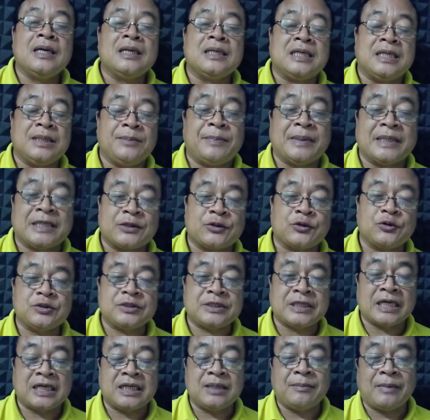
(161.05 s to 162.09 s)
dibentuk
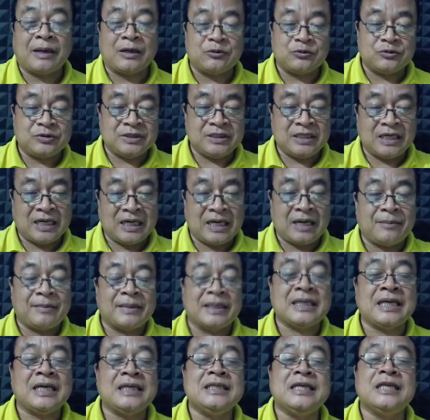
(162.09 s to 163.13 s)
jadi manusia
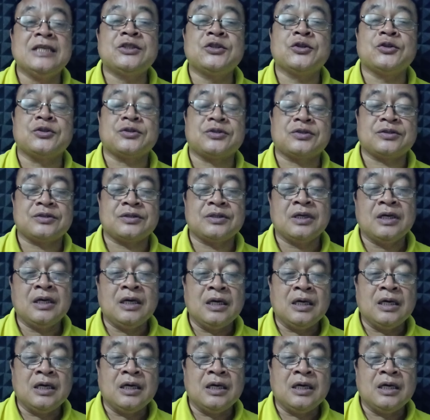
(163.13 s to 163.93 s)
namanya Yesus.